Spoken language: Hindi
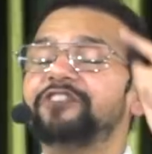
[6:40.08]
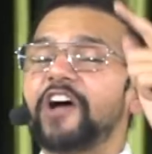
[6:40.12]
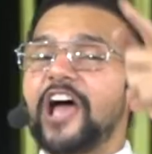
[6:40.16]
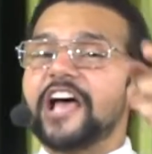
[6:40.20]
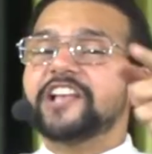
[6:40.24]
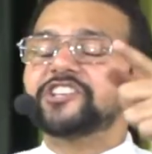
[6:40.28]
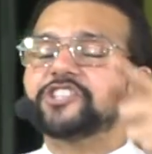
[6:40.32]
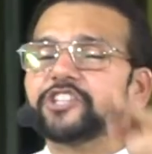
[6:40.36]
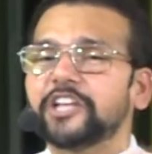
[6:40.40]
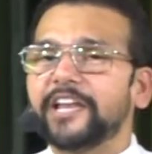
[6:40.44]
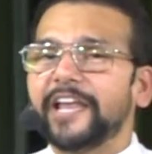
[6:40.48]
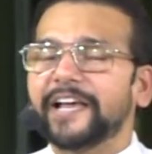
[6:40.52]

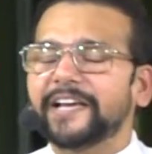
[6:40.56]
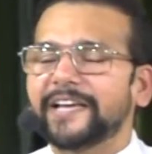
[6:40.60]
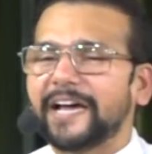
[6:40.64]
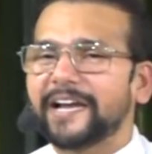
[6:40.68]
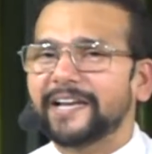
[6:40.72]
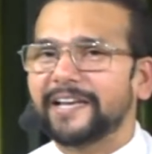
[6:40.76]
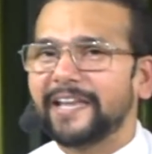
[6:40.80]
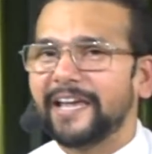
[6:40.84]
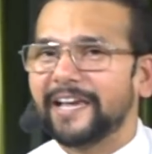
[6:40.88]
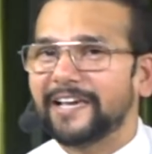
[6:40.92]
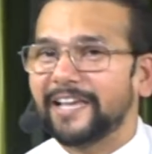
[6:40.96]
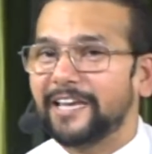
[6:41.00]
फैसले
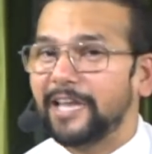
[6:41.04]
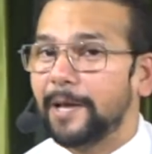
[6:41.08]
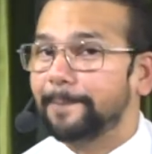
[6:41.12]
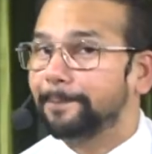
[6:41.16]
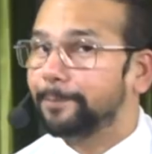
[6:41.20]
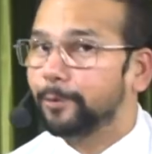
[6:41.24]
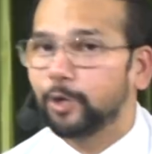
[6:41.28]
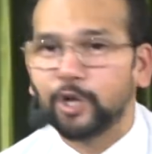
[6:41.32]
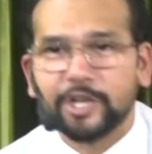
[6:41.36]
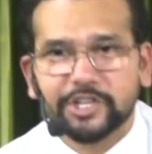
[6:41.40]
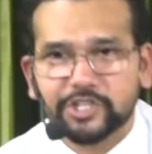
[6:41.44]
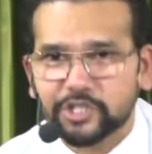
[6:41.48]
करने के लिए
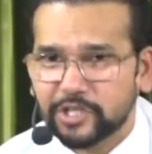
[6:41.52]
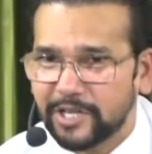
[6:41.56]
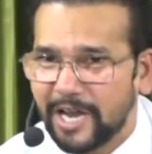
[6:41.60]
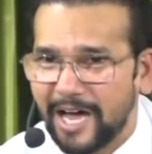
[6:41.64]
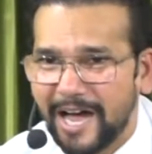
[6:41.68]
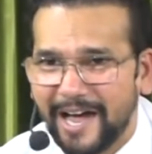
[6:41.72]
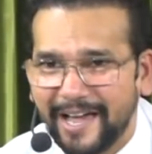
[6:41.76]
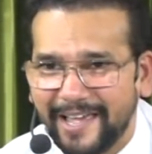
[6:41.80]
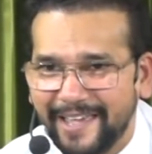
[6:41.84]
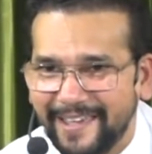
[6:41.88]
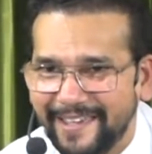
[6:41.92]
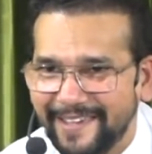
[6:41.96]
पुलिस
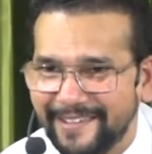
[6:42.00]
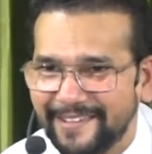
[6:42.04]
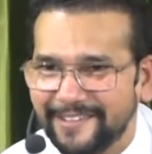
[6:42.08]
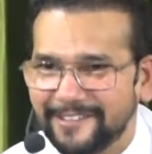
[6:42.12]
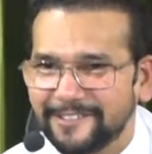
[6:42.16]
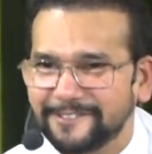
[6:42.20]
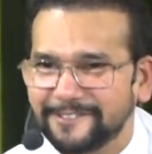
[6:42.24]
ना आए